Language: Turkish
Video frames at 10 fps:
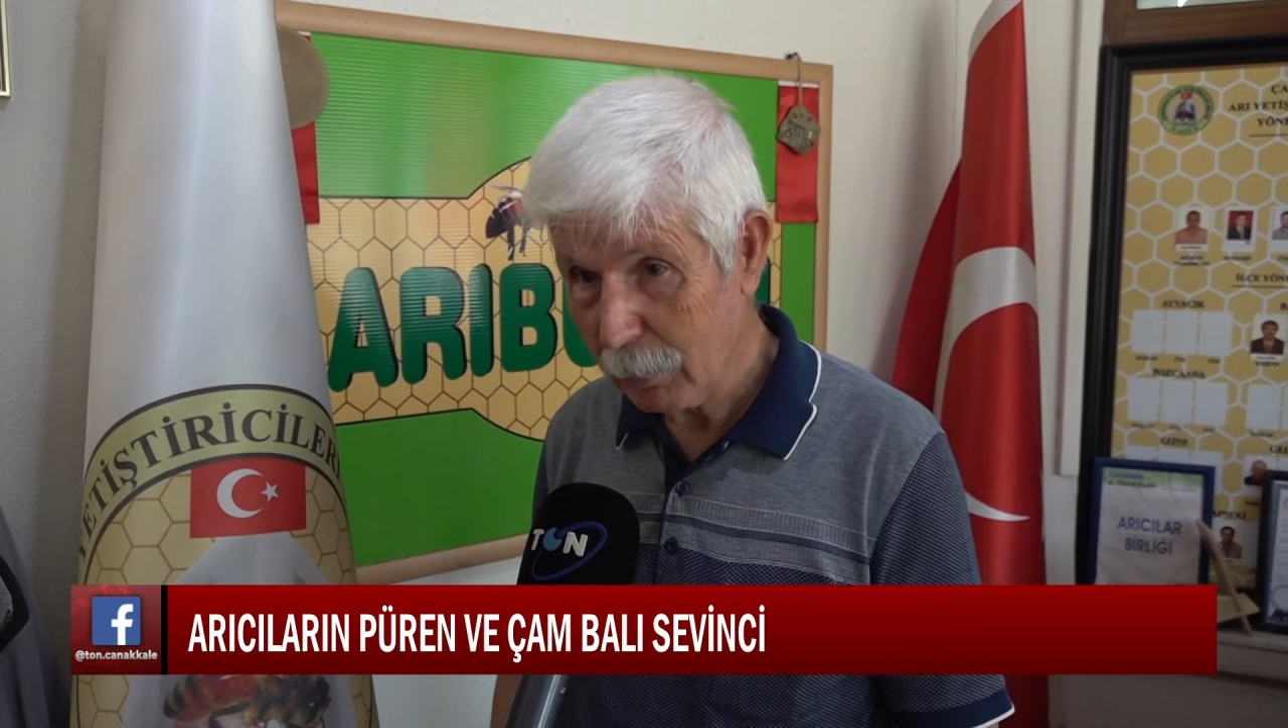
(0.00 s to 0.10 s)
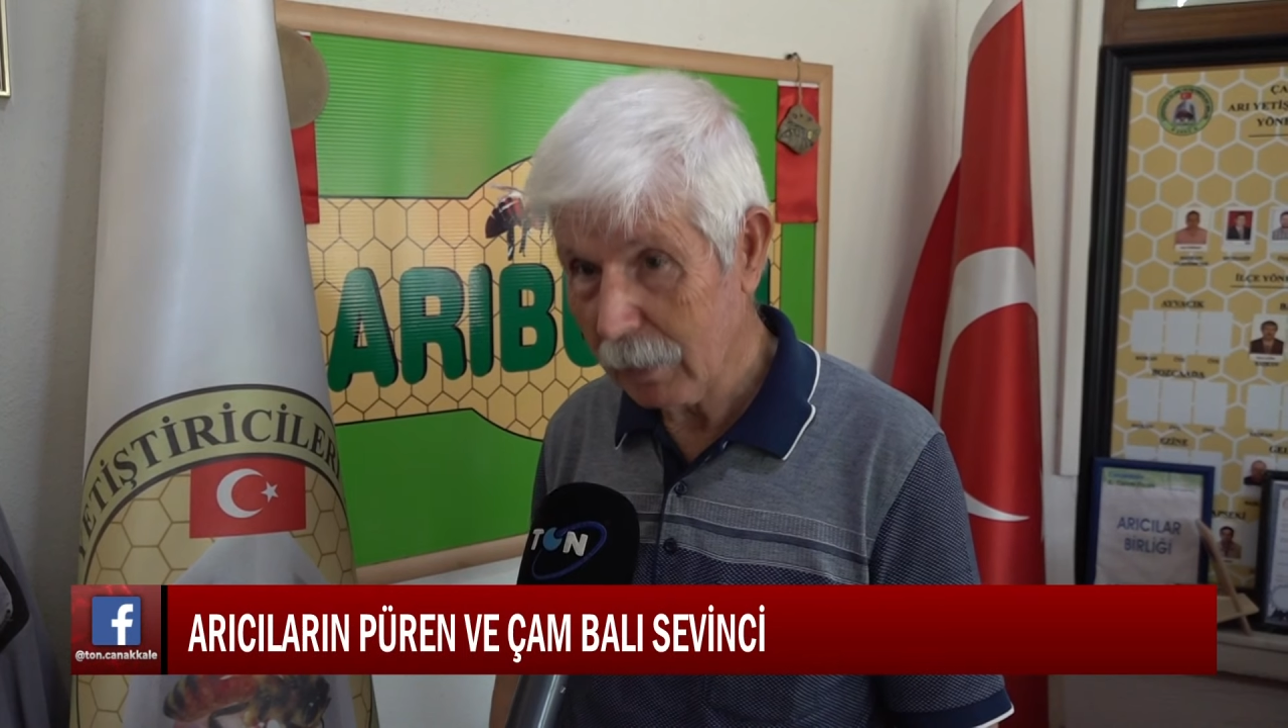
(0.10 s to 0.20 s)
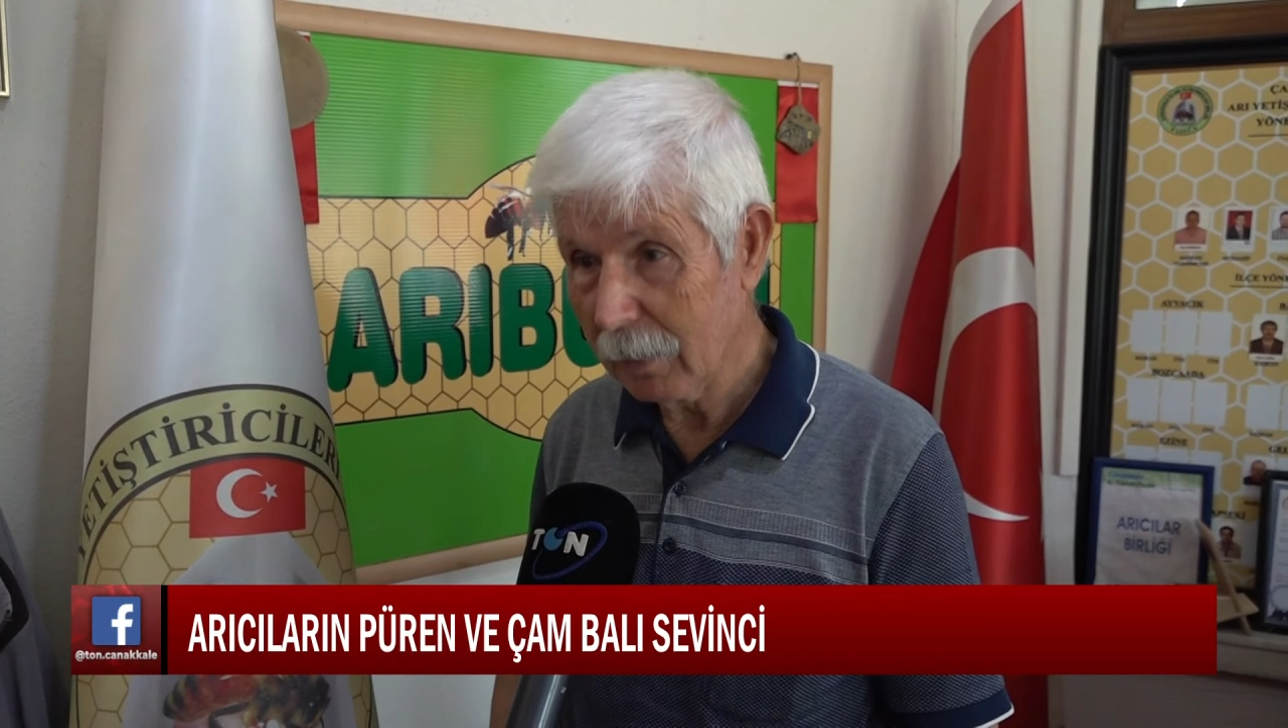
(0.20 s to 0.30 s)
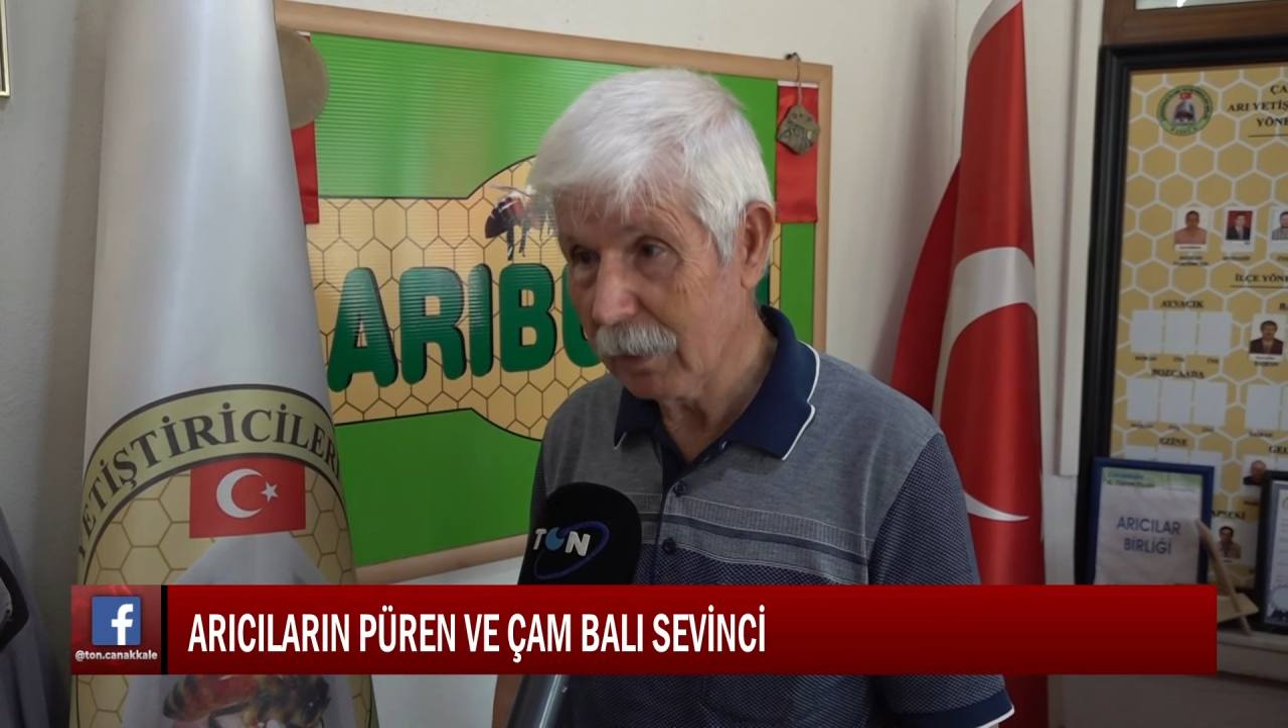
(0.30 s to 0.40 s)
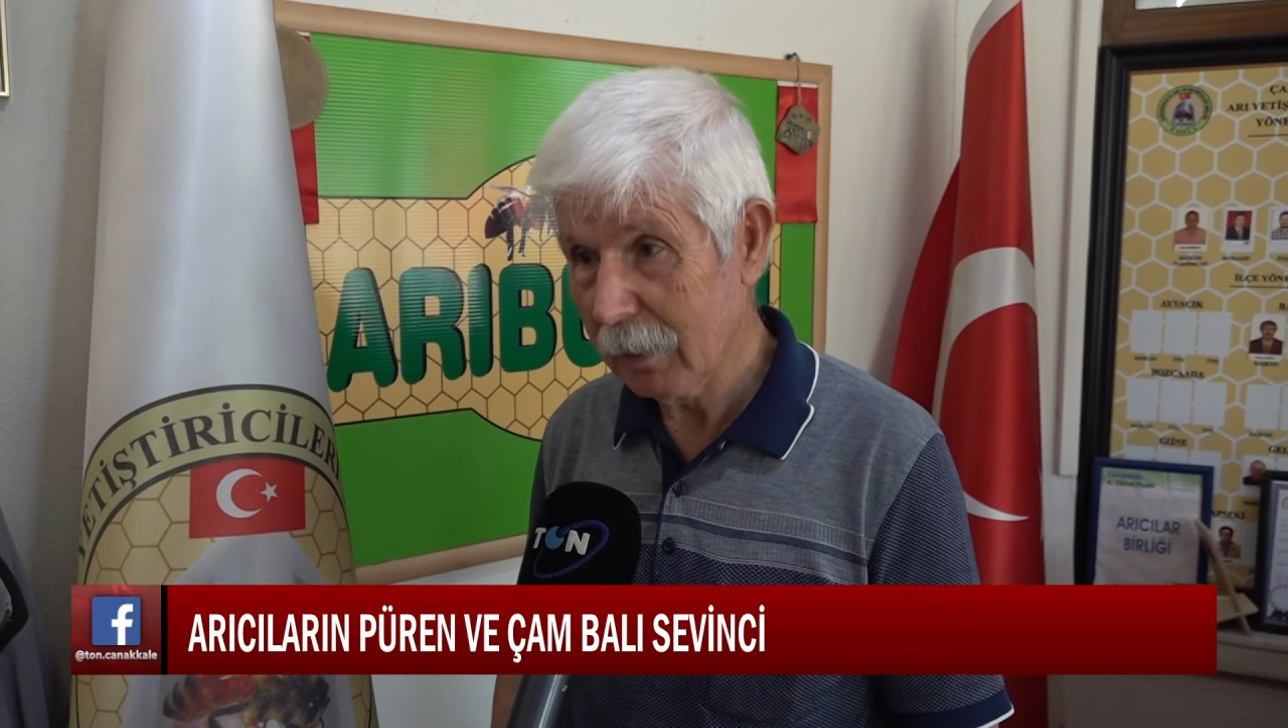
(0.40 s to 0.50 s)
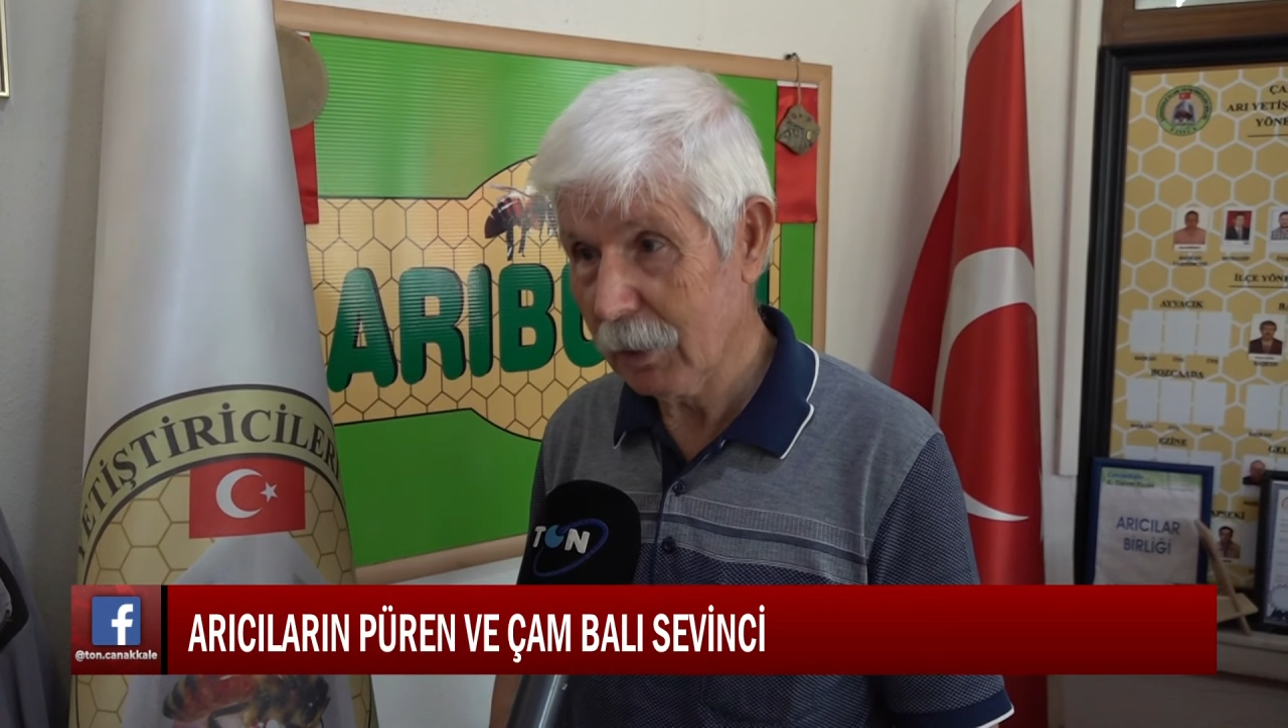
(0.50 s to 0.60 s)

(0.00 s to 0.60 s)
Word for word: bu yıl